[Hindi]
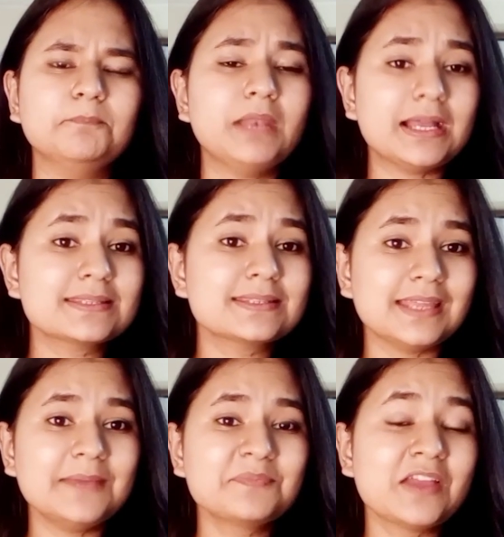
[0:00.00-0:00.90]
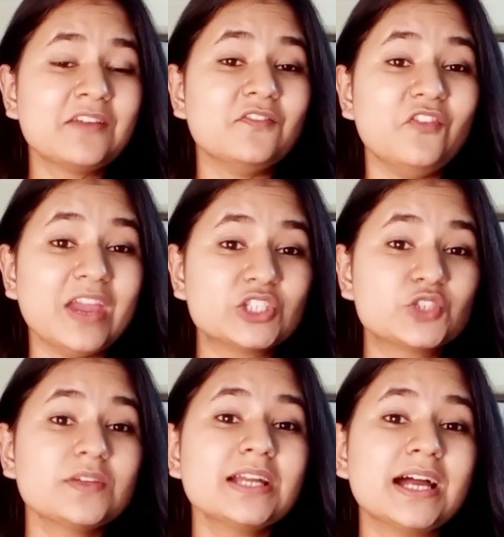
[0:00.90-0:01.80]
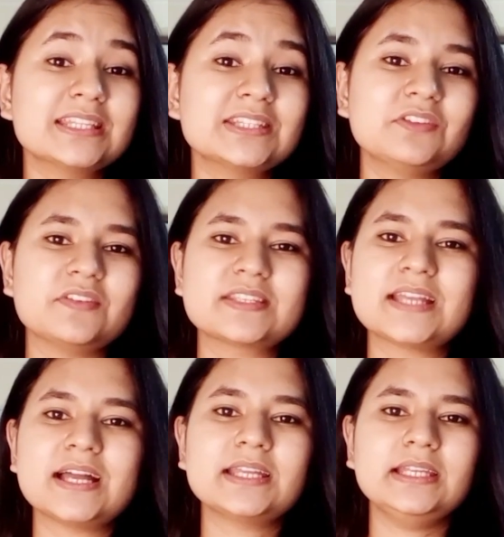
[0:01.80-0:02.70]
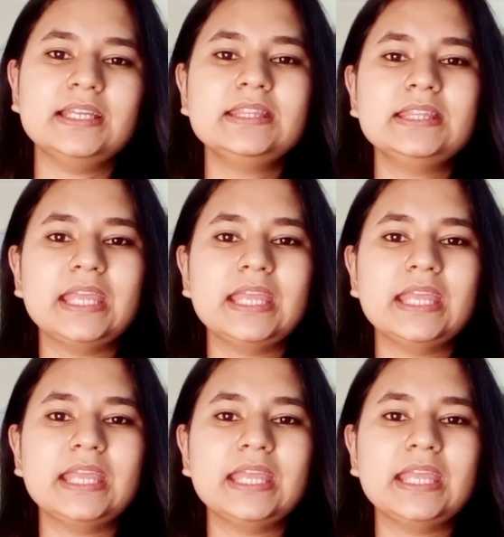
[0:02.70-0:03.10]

प्लस ने वैश्विक अर्थव्यवस्था के लिए